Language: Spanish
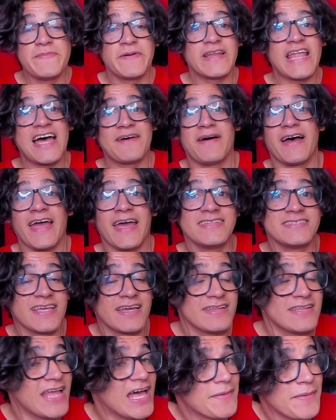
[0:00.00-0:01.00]
Y pues nada más,
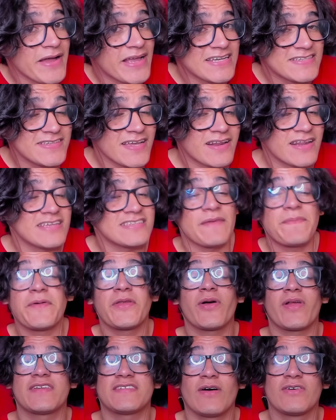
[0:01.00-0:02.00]
gente, nada más que decirles.
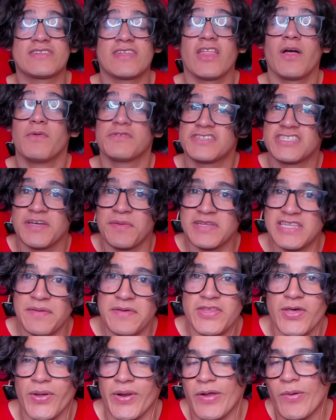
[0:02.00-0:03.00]
Espero que les haya gustado muchísimo este
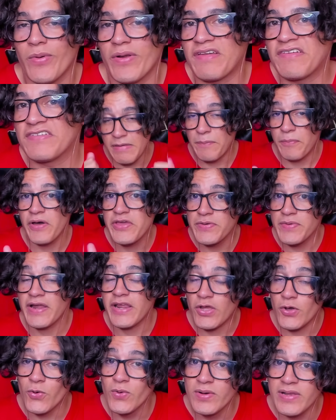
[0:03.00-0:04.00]
video. Recuerden, me pueden
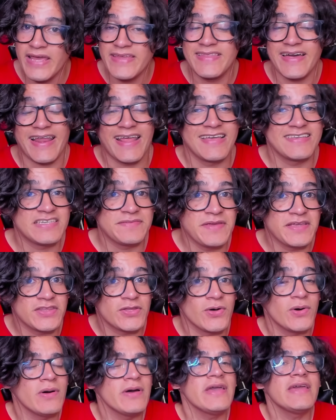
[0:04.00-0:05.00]
ayudar con un like de
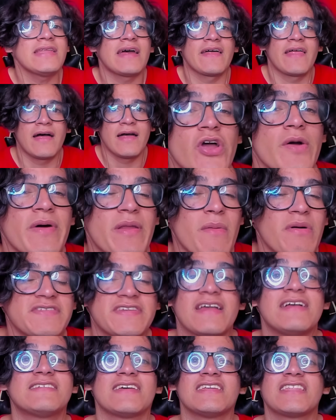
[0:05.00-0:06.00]
agradecimiento. Y nada, nos veremos
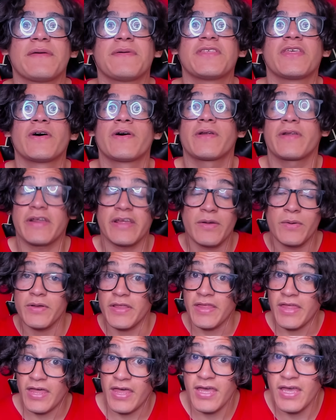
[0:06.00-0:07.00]
en el siguiente video.
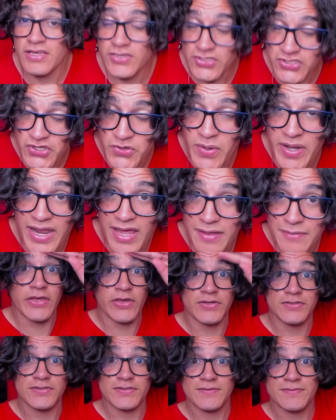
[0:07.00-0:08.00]
Recuerden que yo soy Guara y
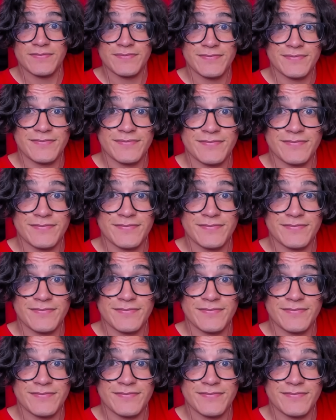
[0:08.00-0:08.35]
adiós.